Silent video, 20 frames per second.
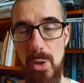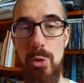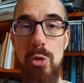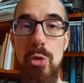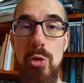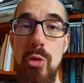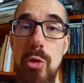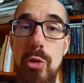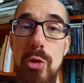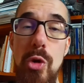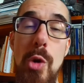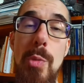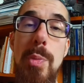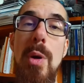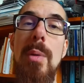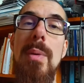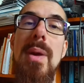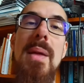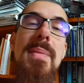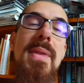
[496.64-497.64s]
Donc le
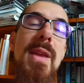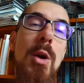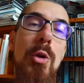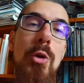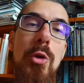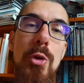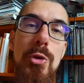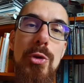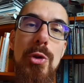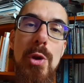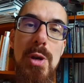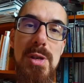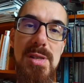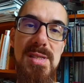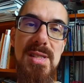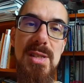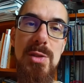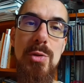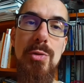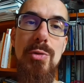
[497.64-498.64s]
problème des recruteurs
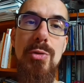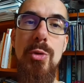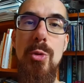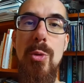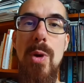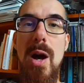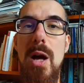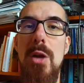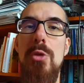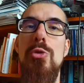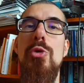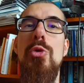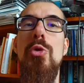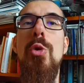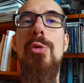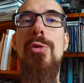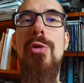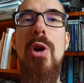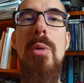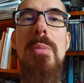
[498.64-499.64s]
c'est de vouloir du
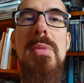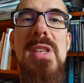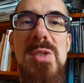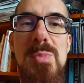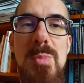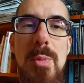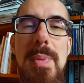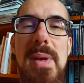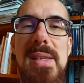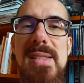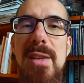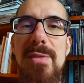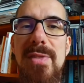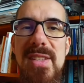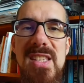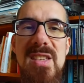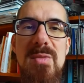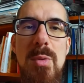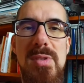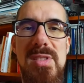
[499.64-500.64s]
conformisme parce
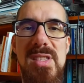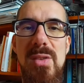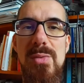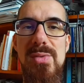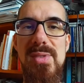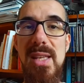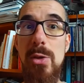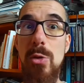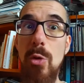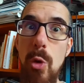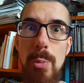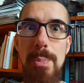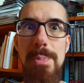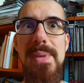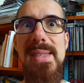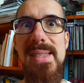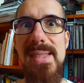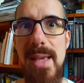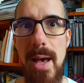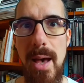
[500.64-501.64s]
qu'effectivement si vous êtes trop
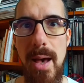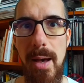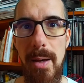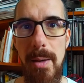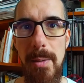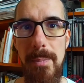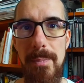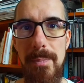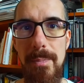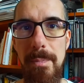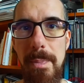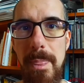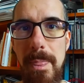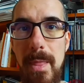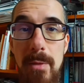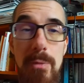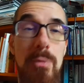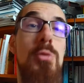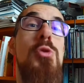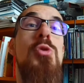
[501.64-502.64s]
bizarre,
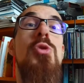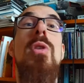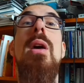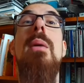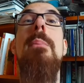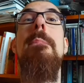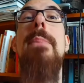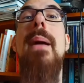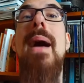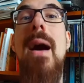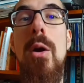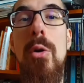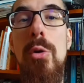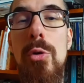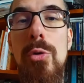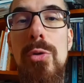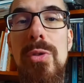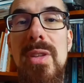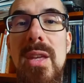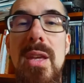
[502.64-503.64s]
vous ne serez pas
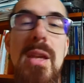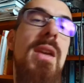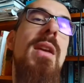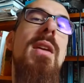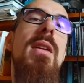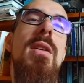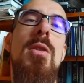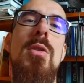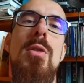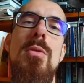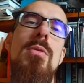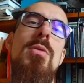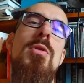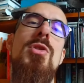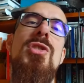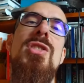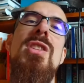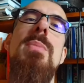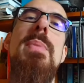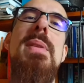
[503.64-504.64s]
recruté et
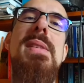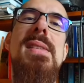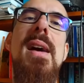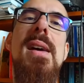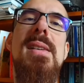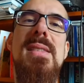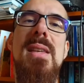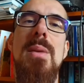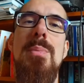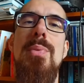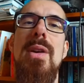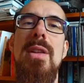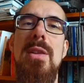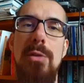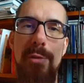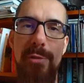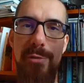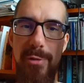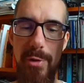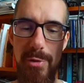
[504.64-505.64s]
je dis bizarre, ça peut être
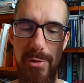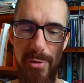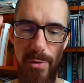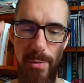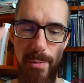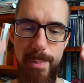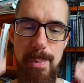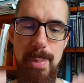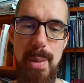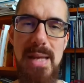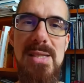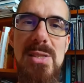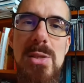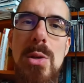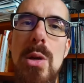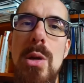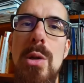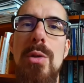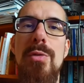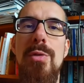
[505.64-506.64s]
votre
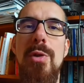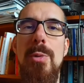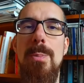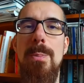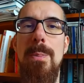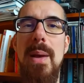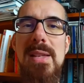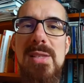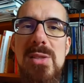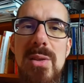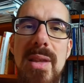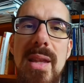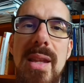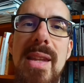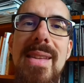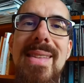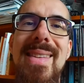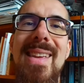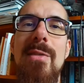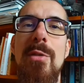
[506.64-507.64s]
personne, votre
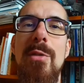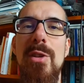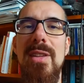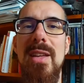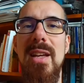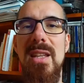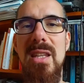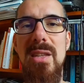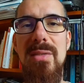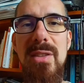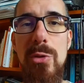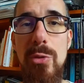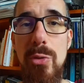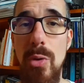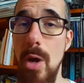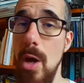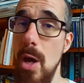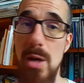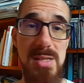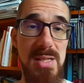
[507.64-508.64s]
personnalité, votre individu,
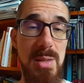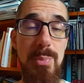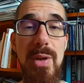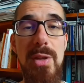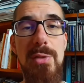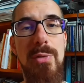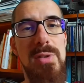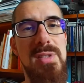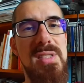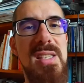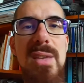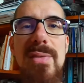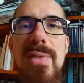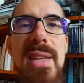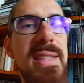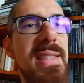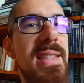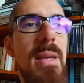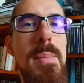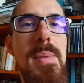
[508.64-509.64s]
ça peut être votre CV
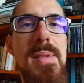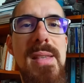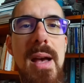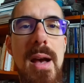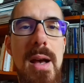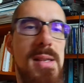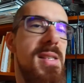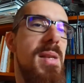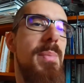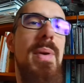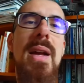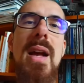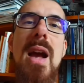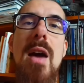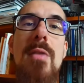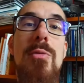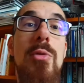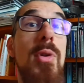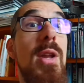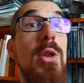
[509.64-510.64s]
qui est bizarre, c'est pas
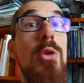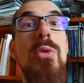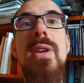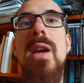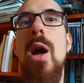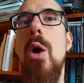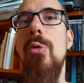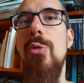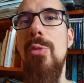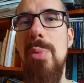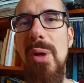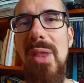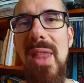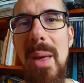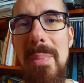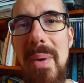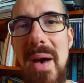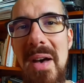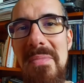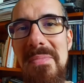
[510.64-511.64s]
grave, dans les deux cas on vous prendra
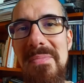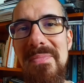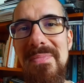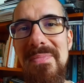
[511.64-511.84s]
pas.